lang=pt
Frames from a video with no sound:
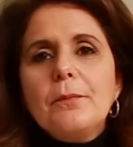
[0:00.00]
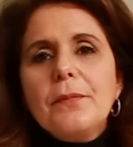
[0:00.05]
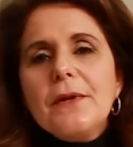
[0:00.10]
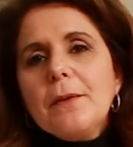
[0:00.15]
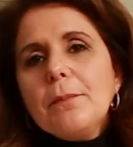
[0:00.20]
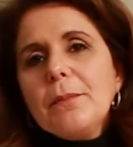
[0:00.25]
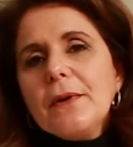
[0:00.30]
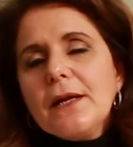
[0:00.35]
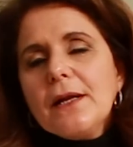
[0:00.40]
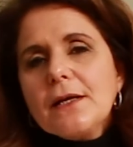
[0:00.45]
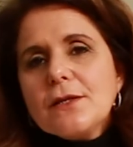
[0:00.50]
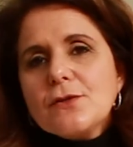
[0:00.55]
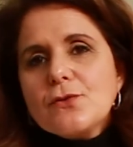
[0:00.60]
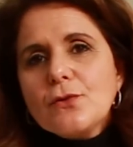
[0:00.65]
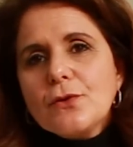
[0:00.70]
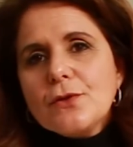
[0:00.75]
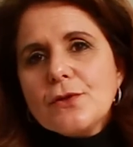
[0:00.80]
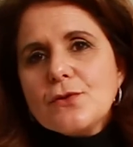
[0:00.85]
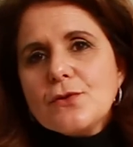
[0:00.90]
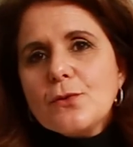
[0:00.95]

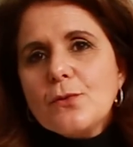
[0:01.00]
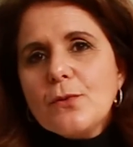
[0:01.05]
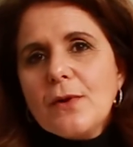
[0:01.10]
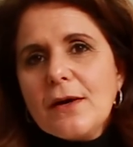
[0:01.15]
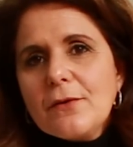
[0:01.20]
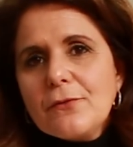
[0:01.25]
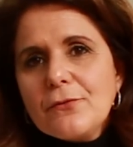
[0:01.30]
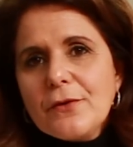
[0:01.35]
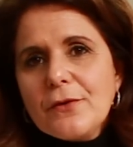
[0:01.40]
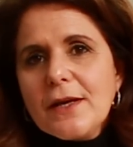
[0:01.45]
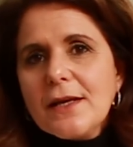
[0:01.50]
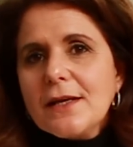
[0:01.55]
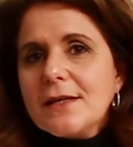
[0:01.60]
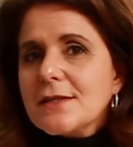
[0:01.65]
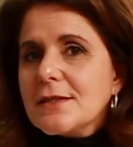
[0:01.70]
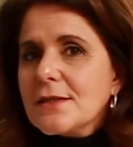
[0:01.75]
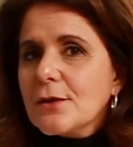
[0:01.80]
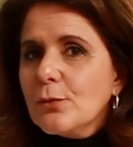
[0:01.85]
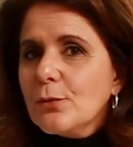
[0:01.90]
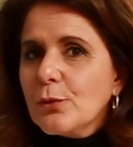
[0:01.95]
Preparações com aveia
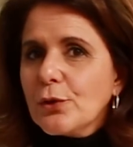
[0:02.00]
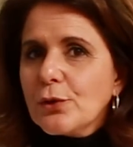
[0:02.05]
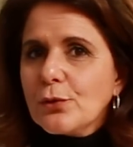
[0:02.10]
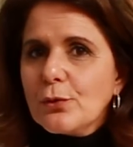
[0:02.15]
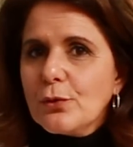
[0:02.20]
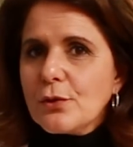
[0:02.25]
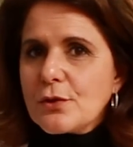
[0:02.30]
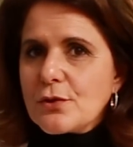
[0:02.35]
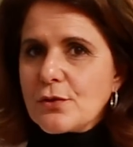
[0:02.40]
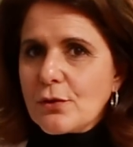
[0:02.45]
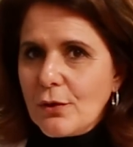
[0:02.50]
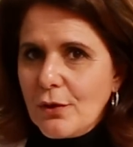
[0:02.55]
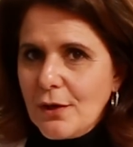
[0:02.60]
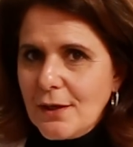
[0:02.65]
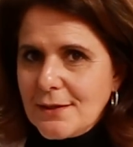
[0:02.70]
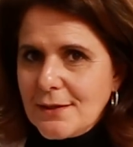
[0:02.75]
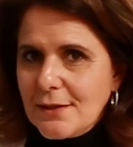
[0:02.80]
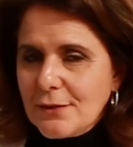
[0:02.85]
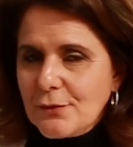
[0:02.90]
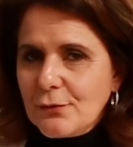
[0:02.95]
são muito
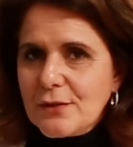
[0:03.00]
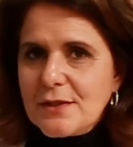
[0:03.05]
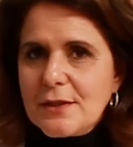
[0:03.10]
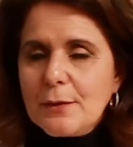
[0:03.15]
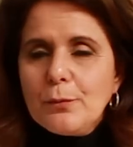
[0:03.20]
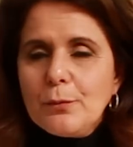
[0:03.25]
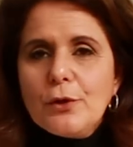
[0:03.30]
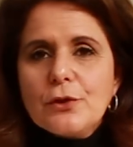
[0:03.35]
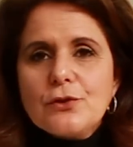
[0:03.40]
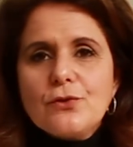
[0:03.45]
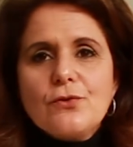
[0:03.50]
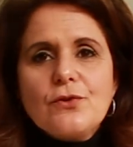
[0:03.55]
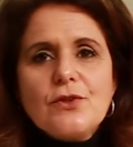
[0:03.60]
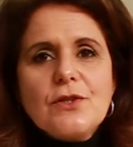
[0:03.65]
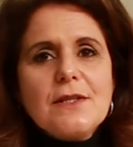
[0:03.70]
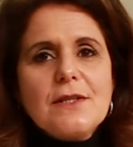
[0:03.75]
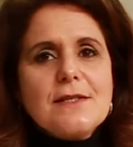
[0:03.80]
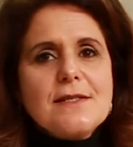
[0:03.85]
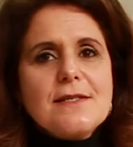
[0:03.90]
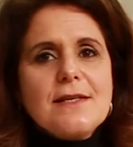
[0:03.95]
gostosas. Você pode
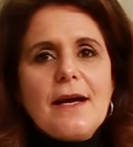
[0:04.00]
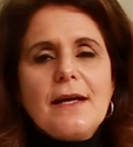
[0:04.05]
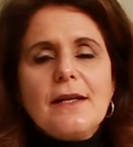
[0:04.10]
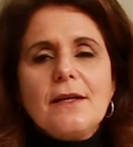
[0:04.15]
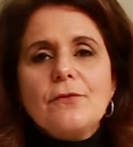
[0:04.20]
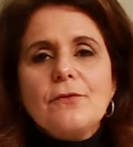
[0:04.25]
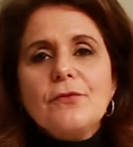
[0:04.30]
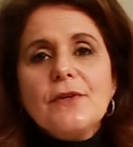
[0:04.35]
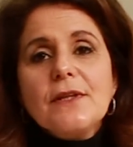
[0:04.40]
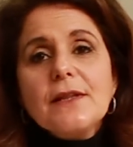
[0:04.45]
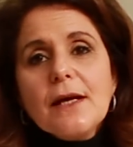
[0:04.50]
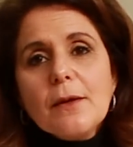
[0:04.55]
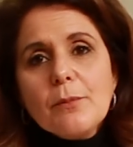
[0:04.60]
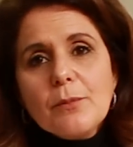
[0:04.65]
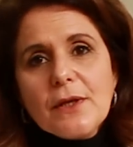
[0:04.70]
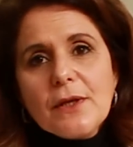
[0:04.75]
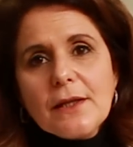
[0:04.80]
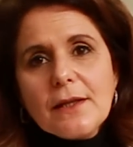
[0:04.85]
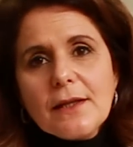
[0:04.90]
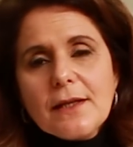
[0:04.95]
utilizar em
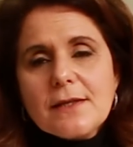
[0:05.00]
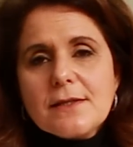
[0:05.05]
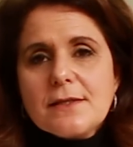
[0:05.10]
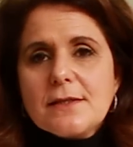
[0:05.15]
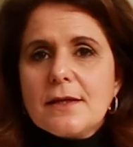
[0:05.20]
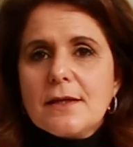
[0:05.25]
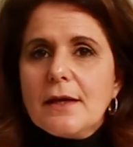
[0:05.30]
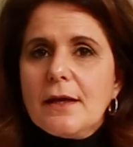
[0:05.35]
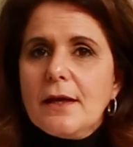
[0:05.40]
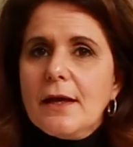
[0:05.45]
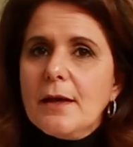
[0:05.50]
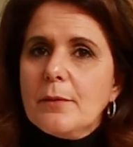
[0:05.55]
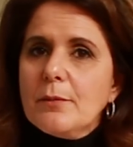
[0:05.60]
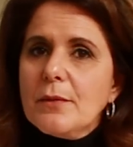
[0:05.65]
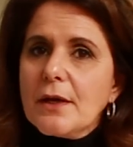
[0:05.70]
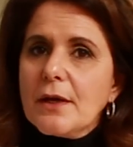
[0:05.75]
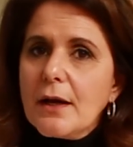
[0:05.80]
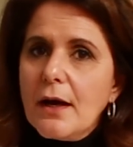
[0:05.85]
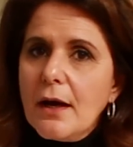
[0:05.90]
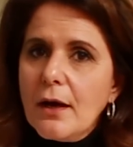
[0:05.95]
vitaminas, em
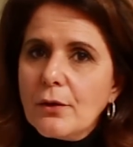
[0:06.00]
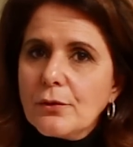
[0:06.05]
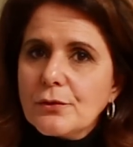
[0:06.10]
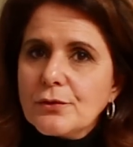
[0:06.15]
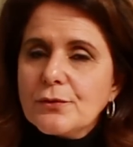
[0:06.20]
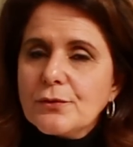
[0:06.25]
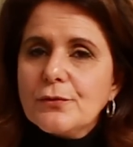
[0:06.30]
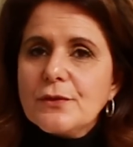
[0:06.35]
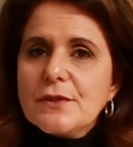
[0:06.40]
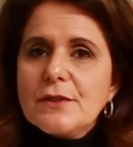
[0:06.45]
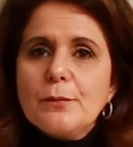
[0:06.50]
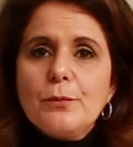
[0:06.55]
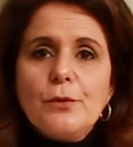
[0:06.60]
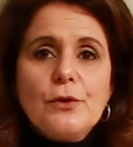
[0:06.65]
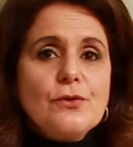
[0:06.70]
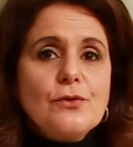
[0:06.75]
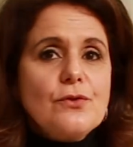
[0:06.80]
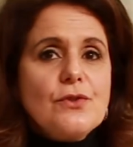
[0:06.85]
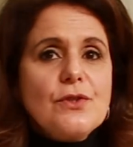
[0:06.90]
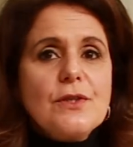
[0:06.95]
mingaus, você
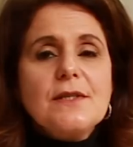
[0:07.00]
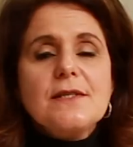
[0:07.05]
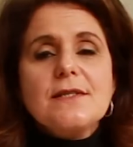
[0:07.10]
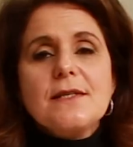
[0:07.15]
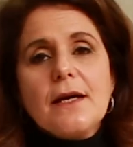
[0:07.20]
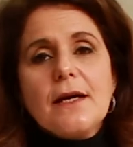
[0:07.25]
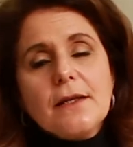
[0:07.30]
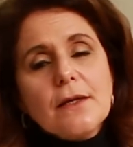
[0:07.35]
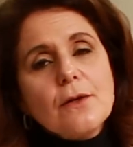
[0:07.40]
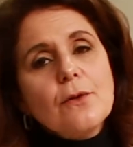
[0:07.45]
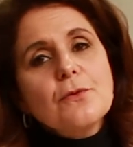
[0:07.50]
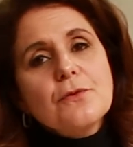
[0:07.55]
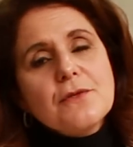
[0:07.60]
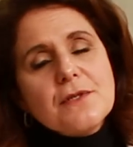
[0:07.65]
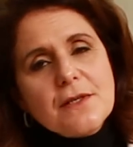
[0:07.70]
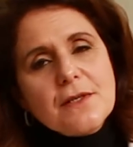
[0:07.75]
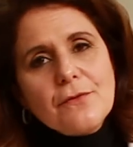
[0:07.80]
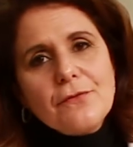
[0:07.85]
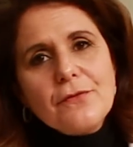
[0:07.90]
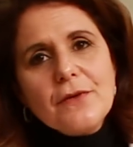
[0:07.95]
pode utilizar
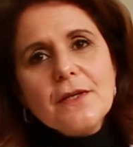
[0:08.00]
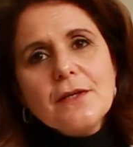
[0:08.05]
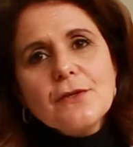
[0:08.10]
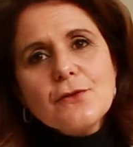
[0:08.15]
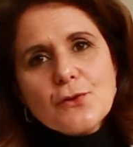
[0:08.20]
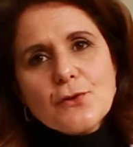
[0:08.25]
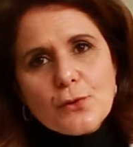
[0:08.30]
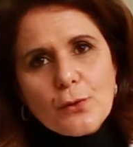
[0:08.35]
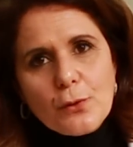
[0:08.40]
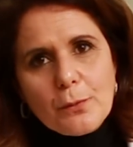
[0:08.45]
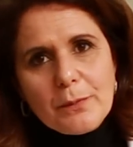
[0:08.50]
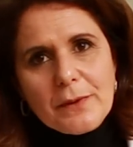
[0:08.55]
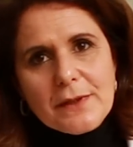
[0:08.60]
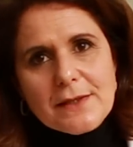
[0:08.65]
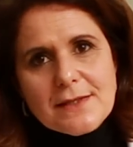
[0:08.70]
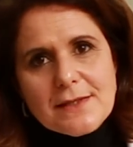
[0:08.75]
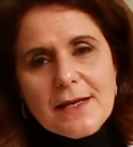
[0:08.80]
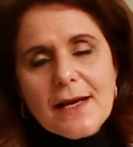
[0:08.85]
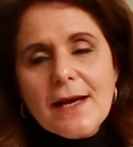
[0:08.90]
inclusive em sopas.